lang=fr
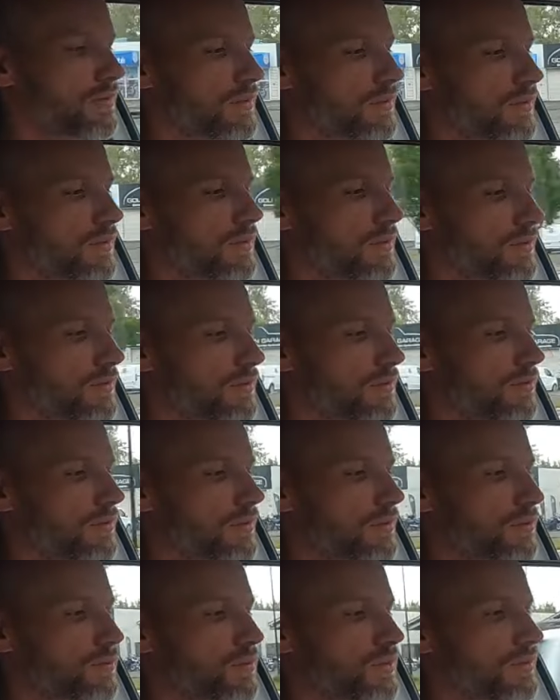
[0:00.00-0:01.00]
Allez, on va
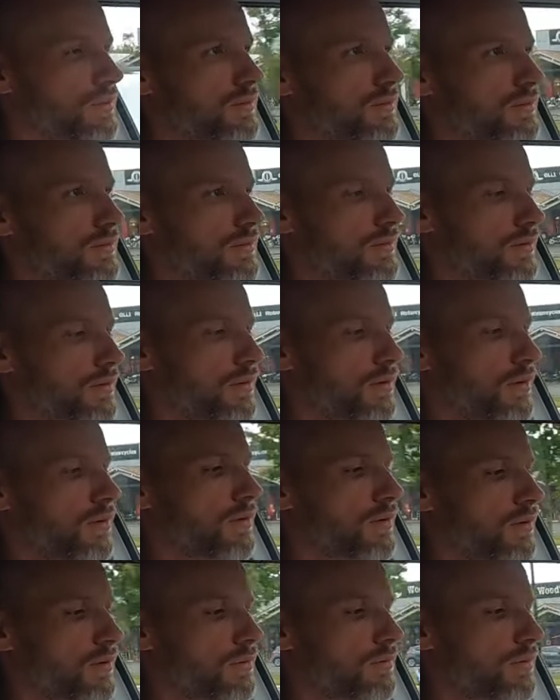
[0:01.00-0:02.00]
faire comme ça.
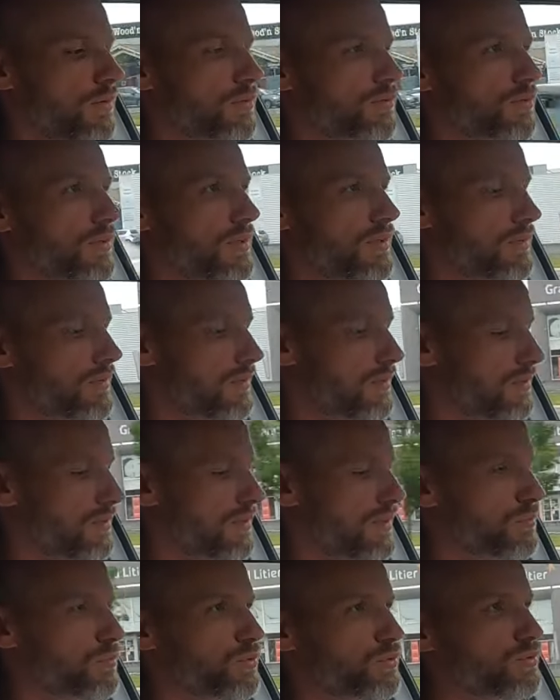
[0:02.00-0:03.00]
En tout cas,
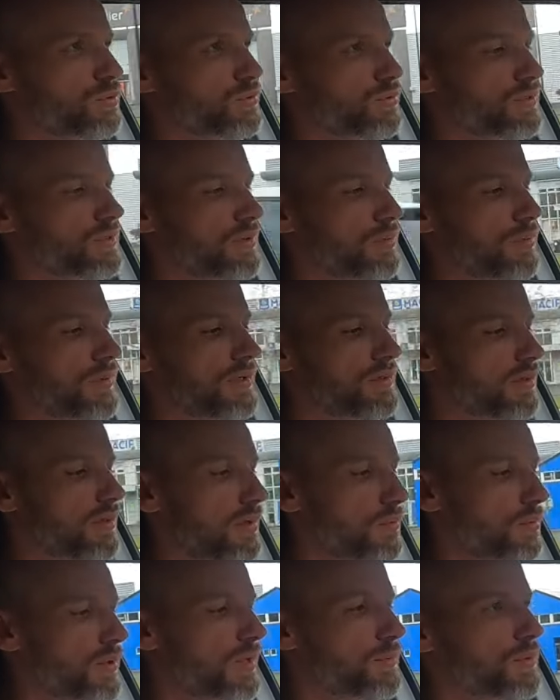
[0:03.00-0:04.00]
les boutons, c'est pas
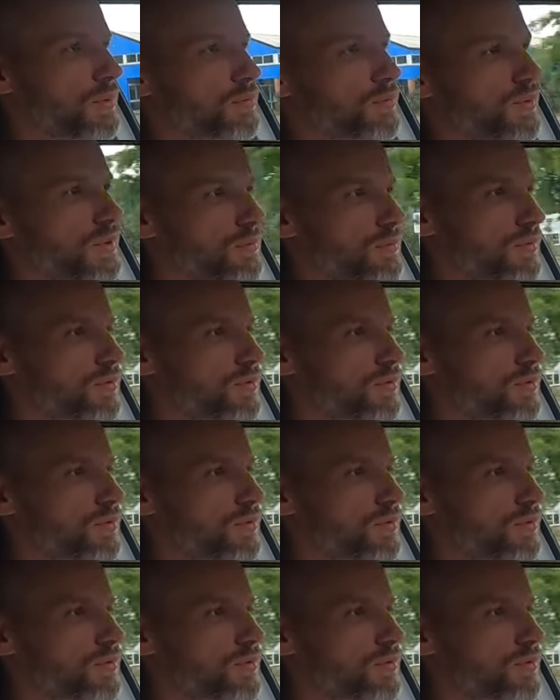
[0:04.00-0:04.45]
très premium quand même.